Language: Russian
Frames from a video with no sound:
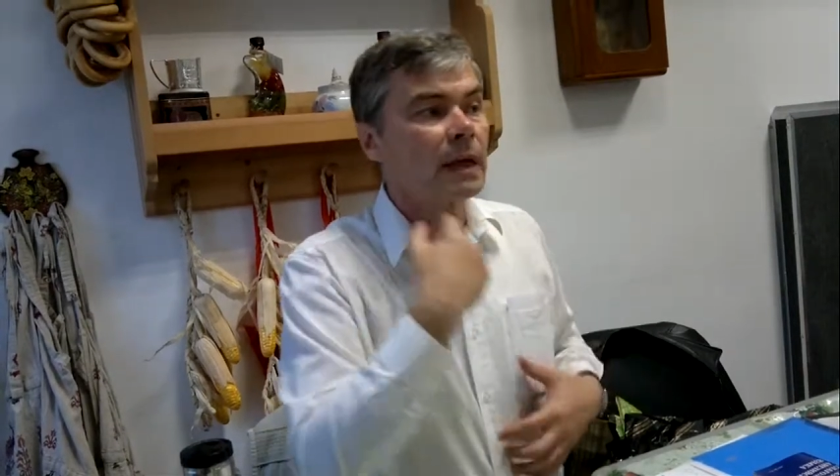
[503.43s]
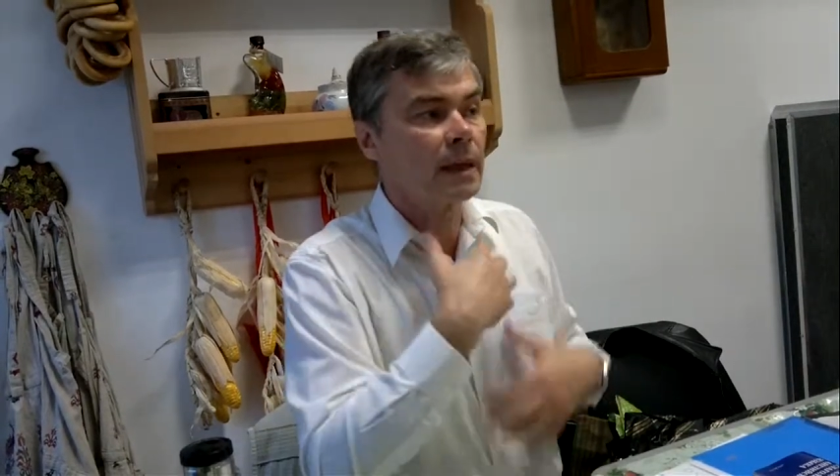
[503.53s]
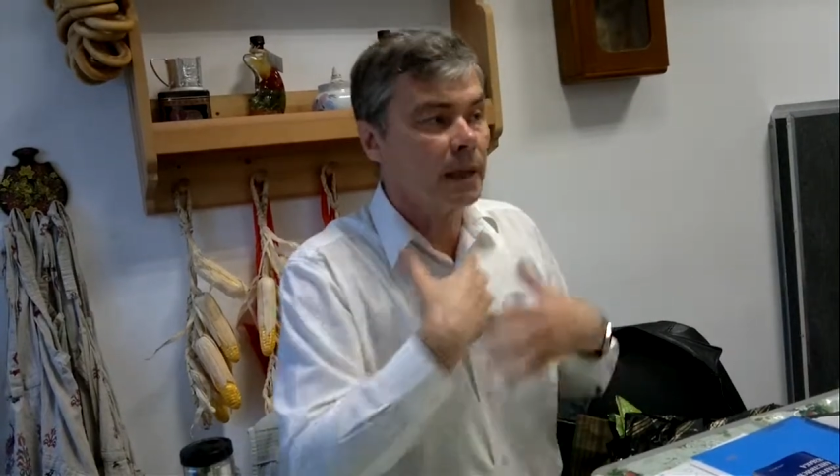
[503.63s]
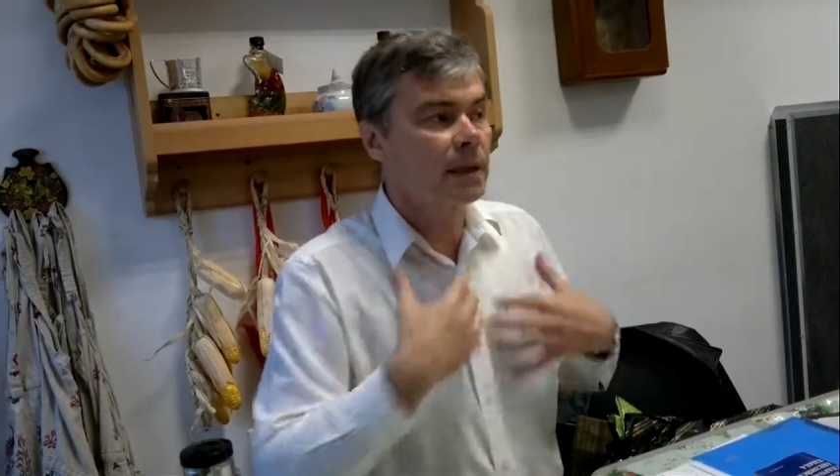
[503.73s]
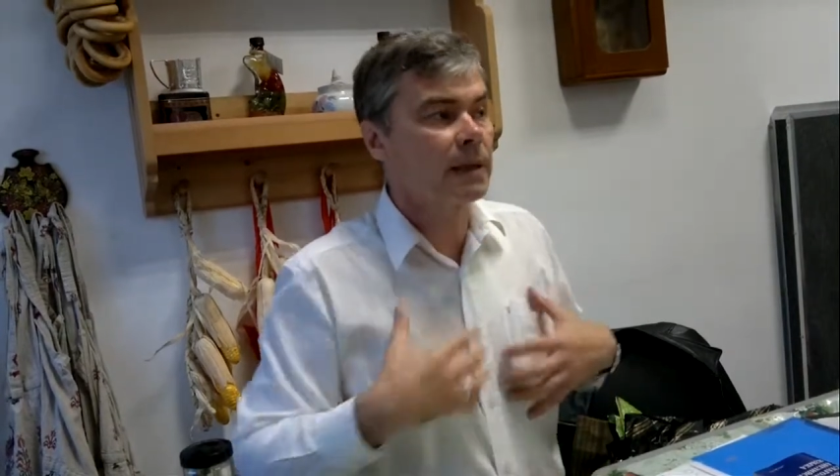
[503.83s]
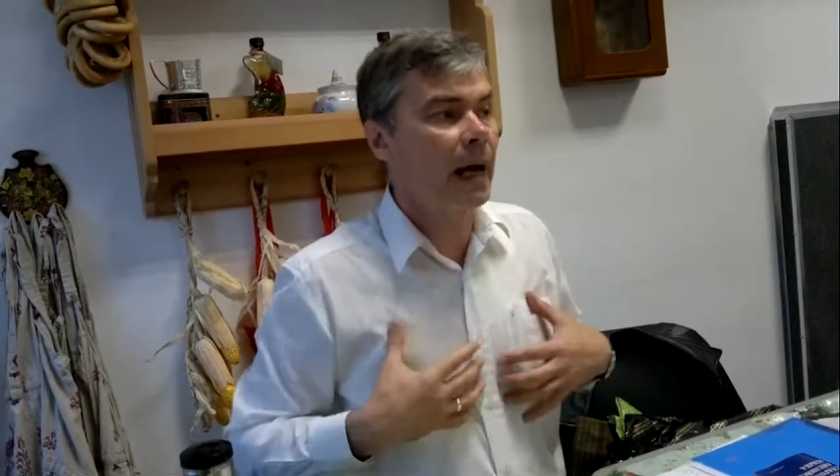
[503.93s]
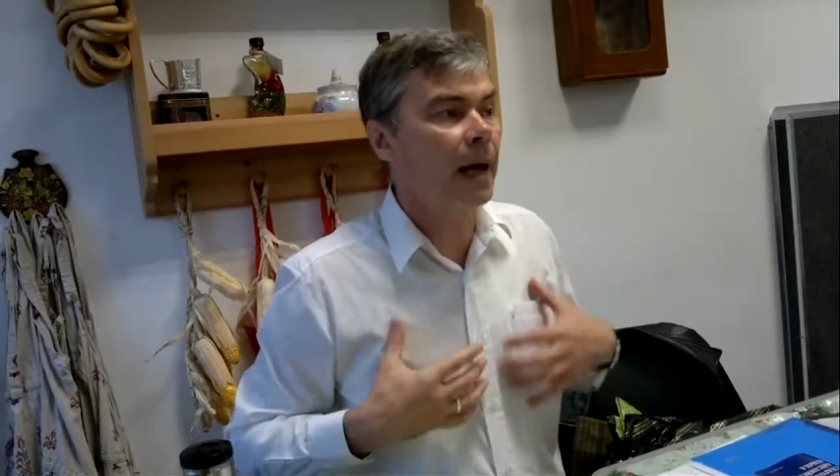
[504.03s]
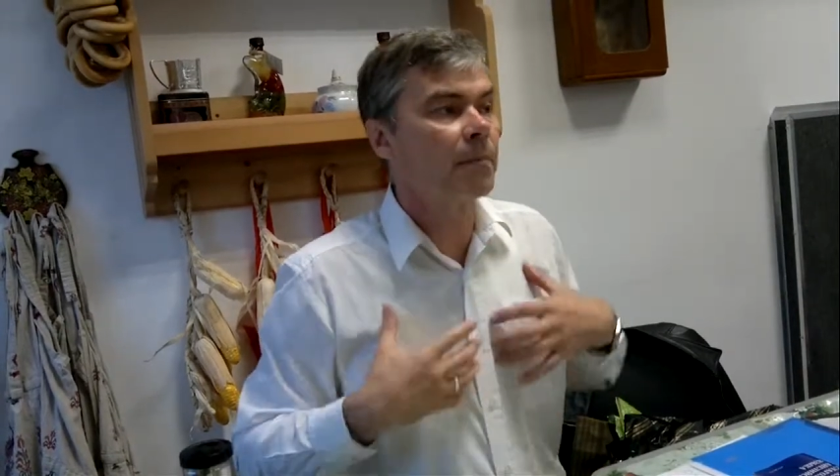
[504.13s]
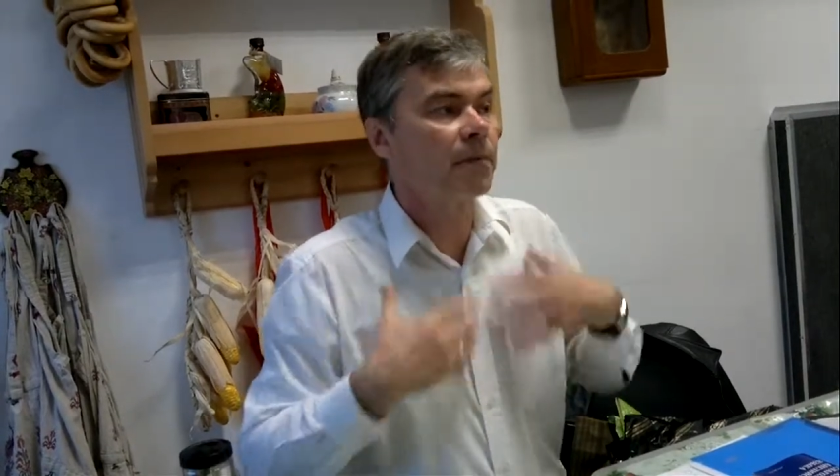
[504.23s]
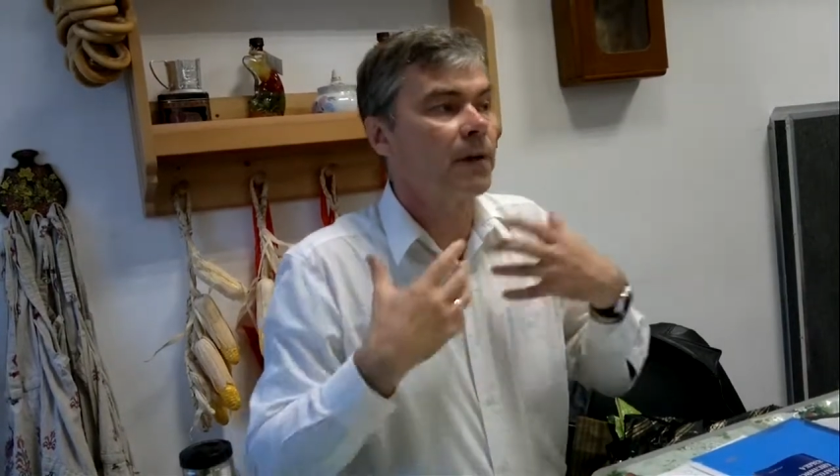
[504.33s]
наелся,
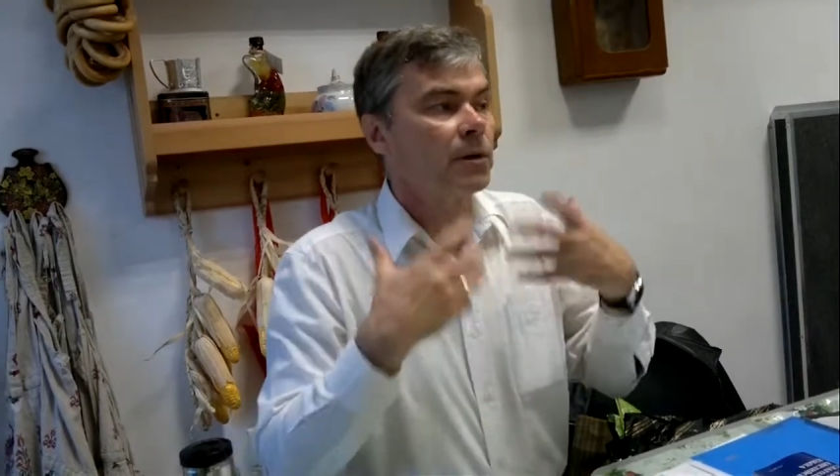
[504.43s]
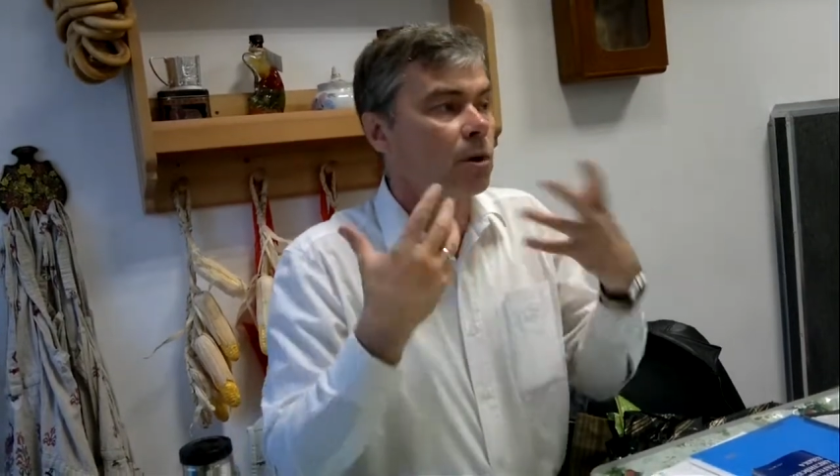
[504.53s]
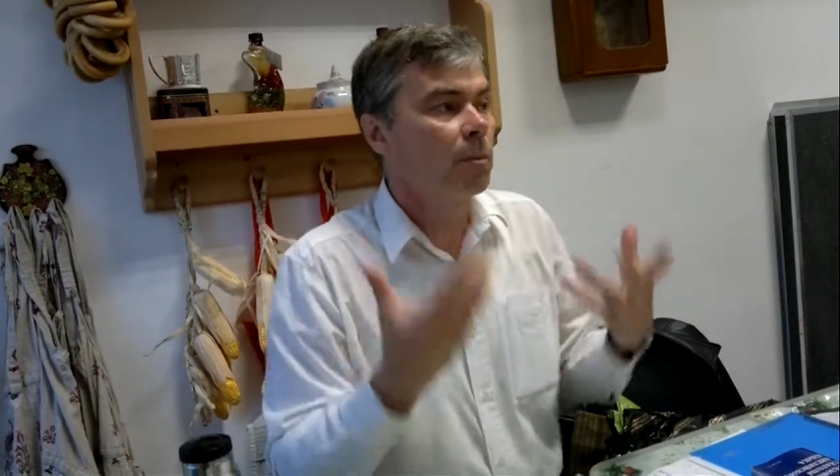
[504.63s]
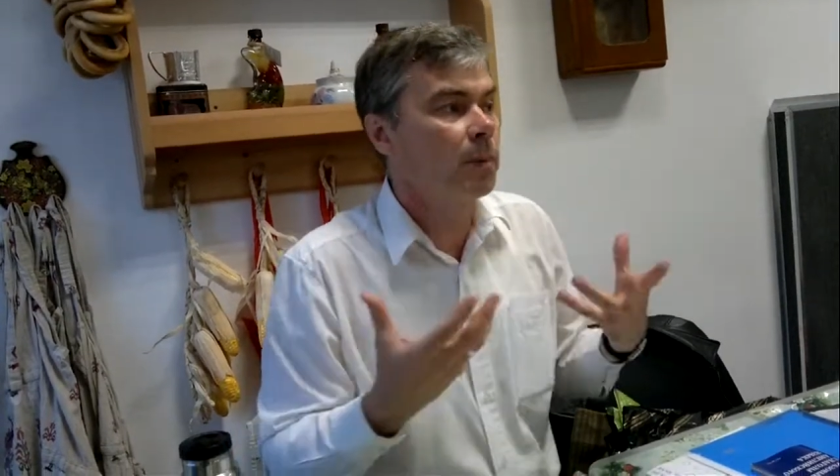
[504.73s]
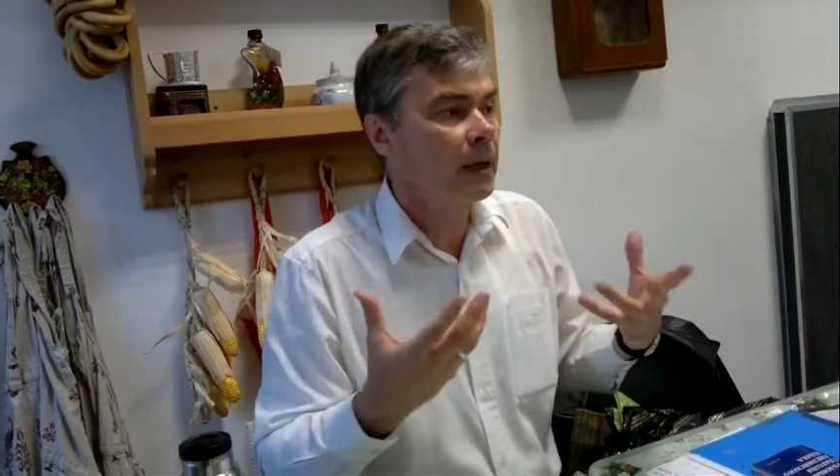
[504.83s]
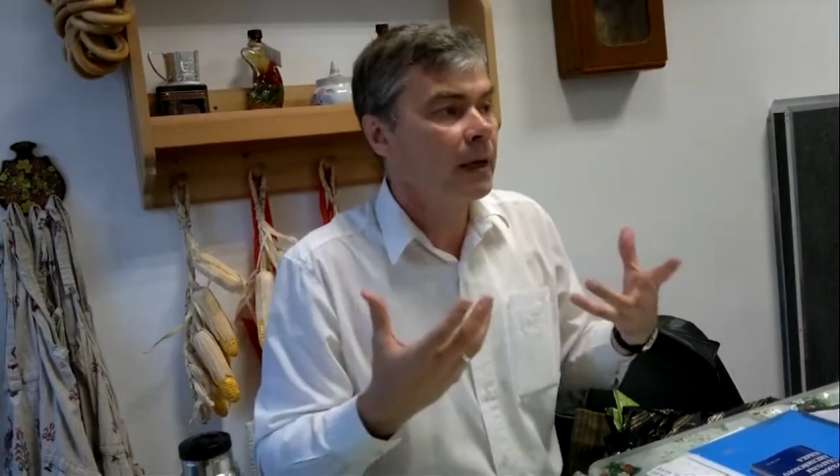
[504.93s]
I am fed up,